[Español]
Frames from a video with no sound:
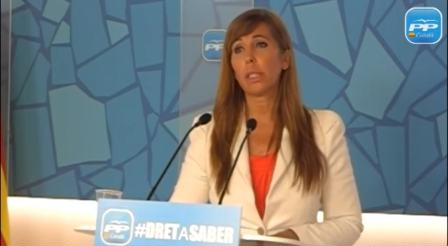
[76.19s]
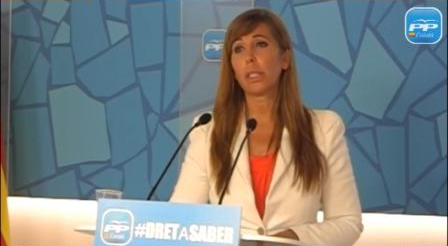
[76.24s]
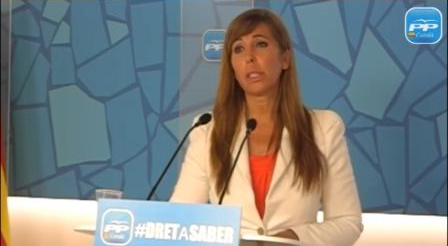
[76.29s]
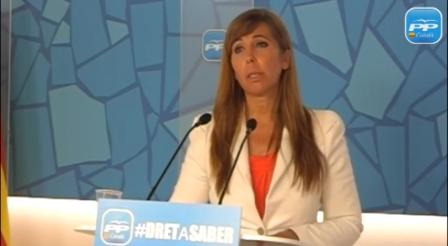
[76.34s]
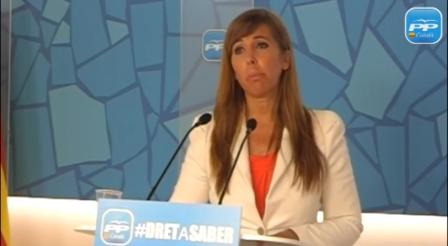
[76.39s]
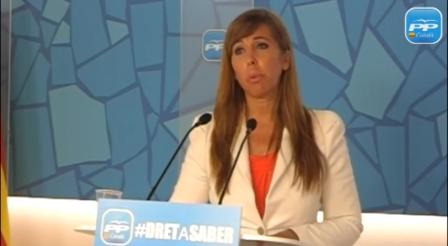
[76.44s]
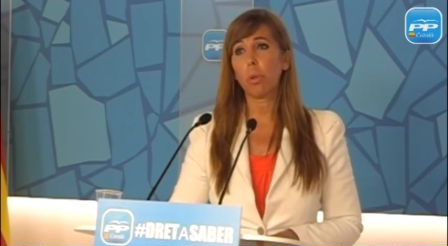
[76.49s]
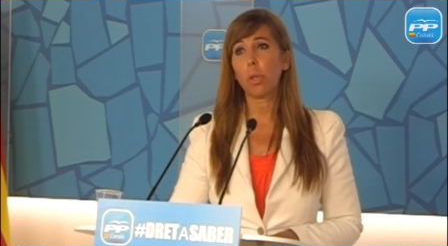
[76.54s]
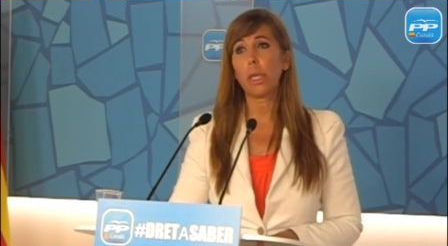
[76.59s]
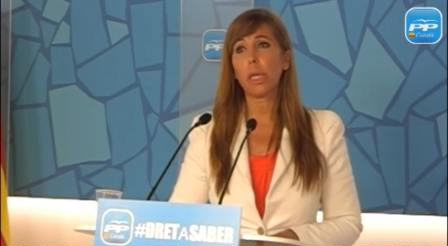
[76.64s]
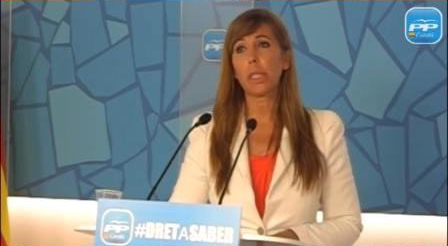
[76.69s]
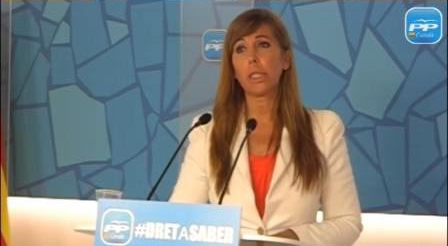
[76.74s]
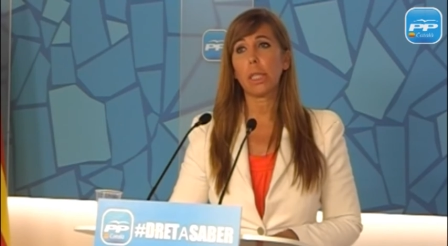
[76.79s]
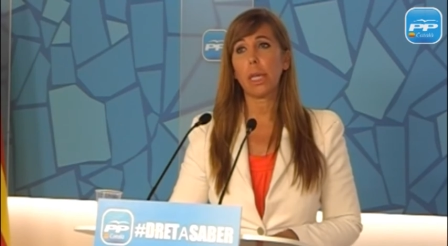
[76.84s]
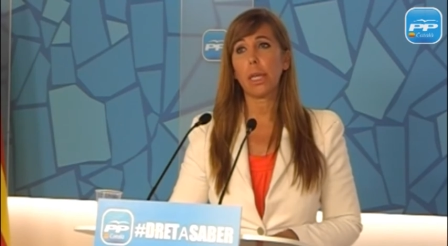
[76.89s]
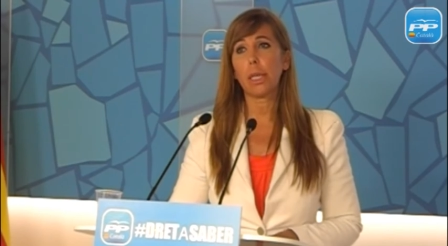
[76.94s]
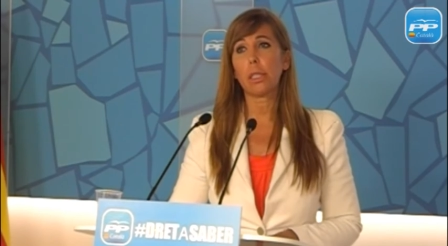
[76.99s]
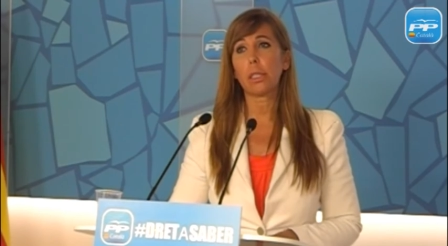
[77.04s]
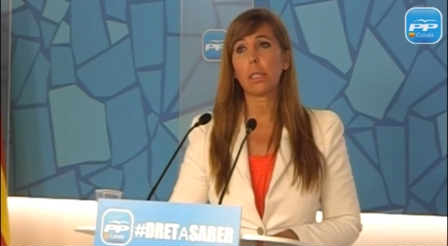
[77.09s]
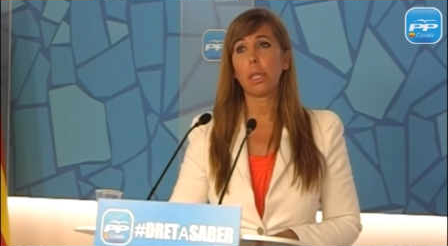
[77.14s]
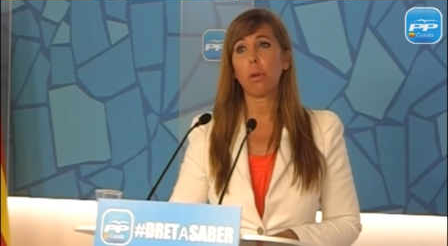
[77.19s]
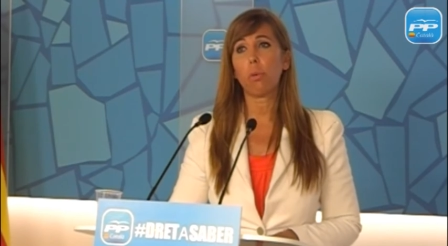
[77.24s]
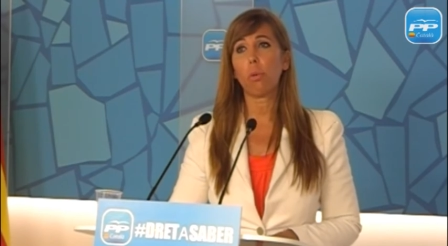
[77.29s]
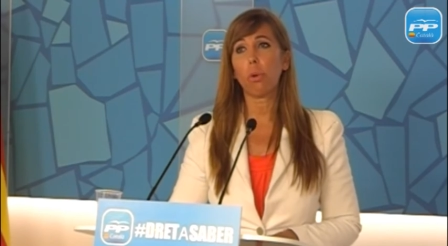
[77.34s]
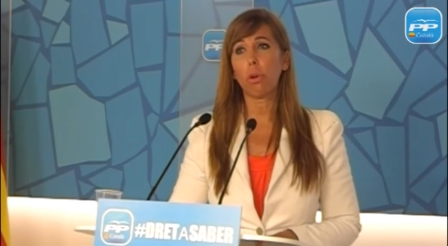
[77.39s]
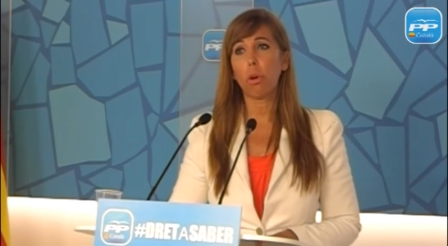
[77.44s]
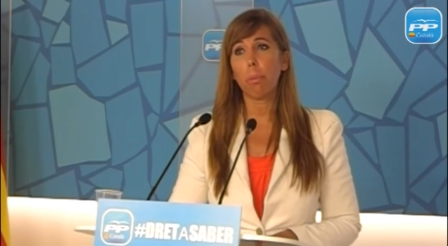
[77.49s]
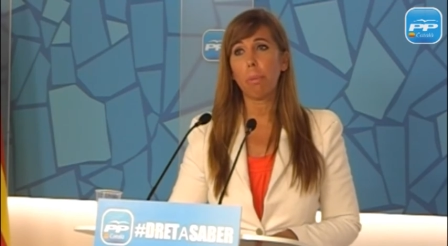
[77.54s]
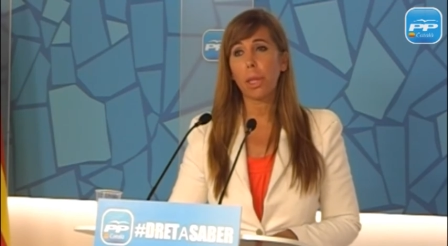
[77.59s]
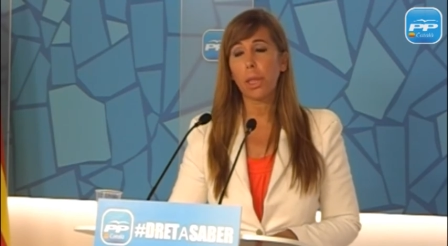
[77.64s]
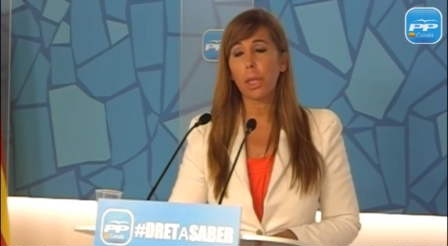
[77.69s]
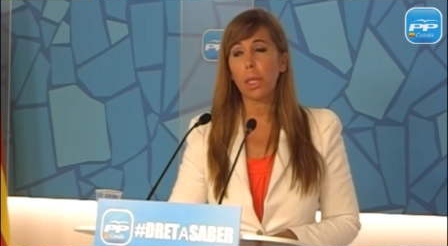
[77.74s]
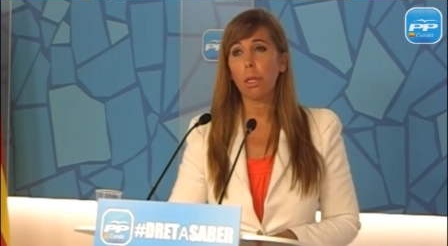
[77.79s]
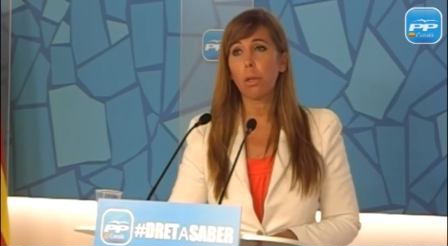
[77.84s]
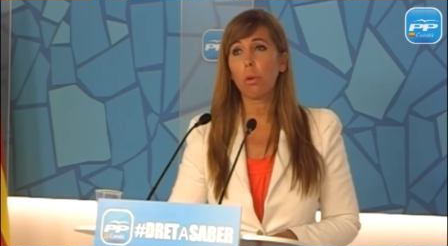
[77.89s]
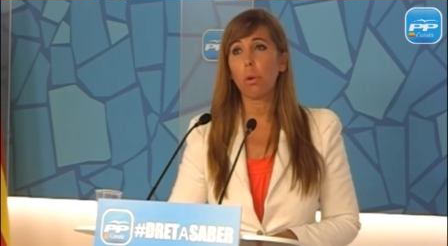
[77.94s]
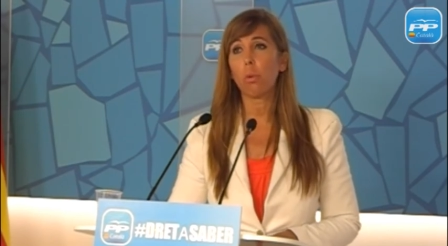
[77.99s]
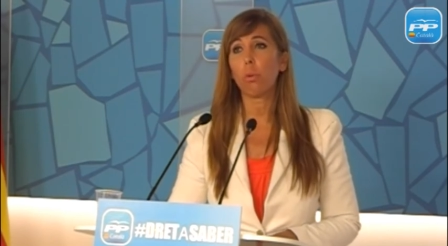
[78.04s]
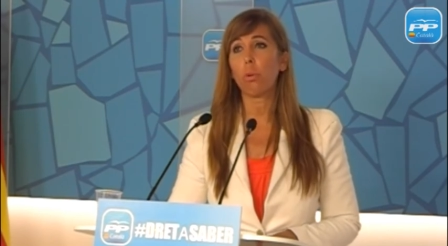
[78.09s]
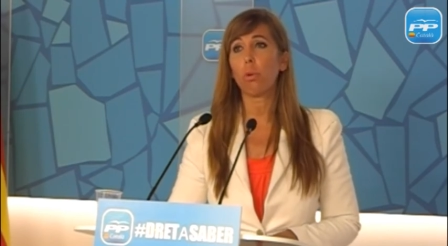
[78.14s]
si pudiera estar entre el 1,5 y el
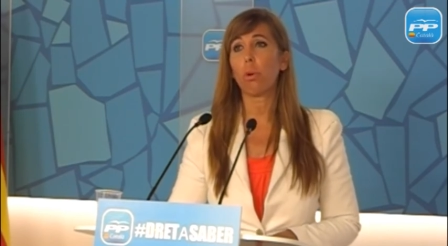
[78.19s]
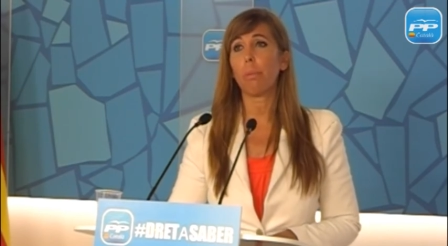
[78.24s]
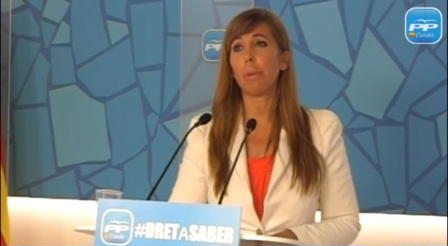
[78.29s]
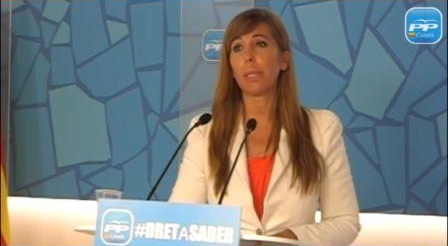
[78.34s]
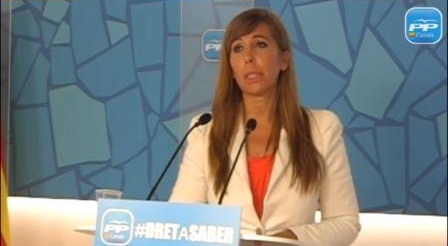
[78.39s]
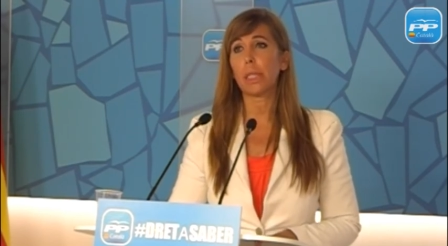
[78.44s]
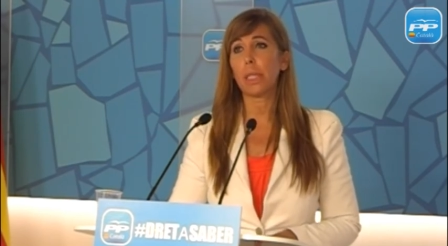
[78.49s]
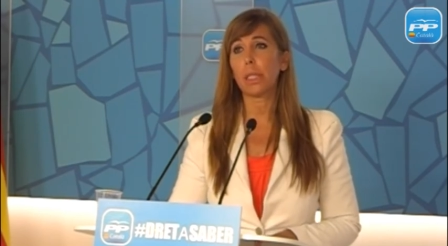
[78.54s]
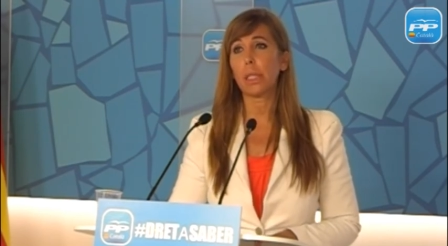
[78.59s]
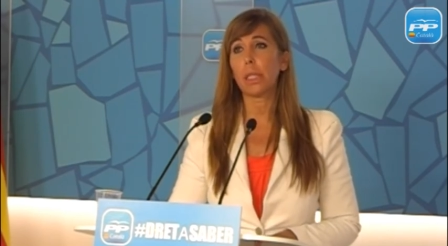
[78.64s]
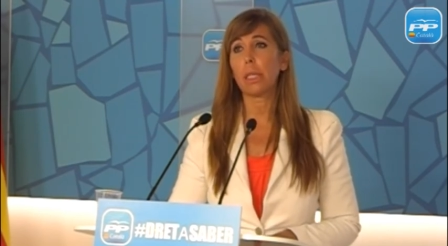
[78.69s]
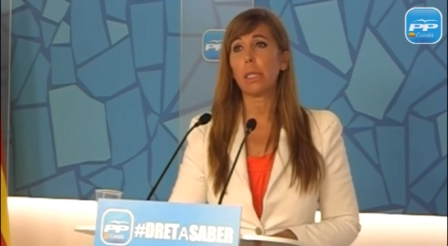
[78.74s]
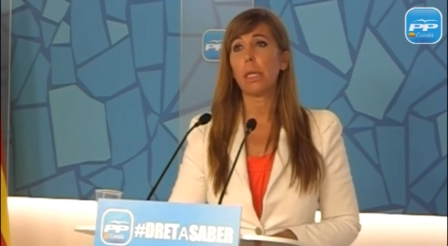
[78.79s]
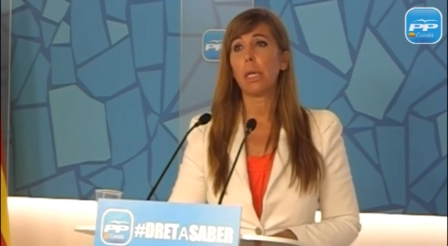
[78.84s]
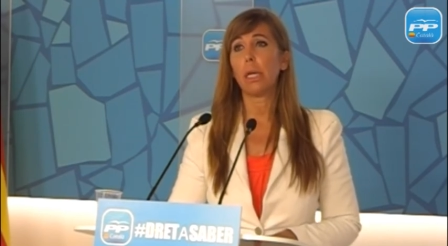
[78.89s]
1,7,